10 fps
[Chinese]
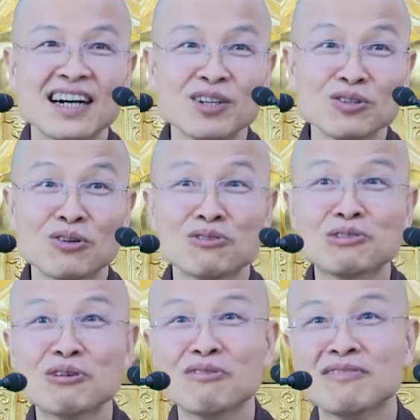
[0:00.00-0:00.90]
还有同
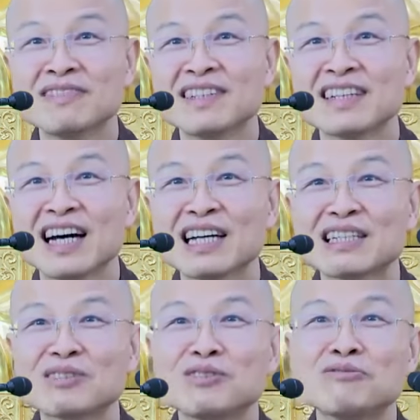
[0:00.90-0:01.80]
修啊，
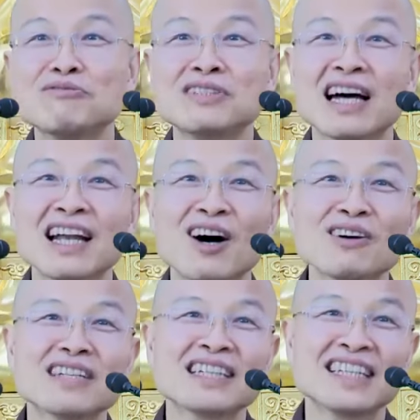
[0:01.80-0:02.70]
上去复讲老
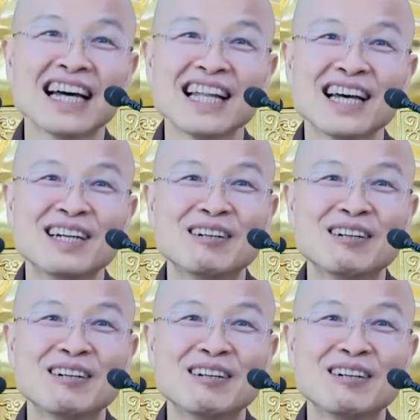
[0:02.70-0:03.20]
和尚讲的，